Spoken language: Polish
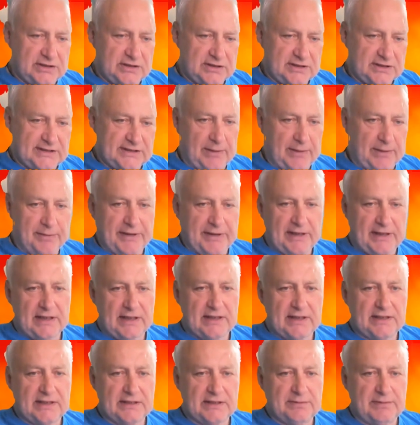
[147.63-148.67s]
zamyka
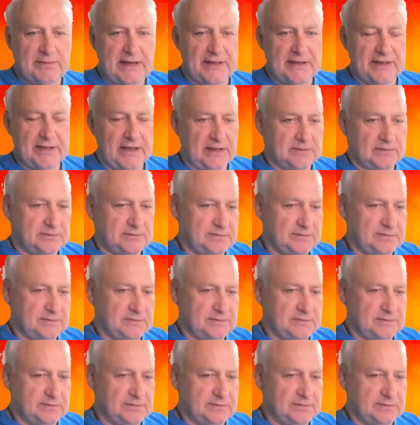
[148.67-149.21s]
hetmana.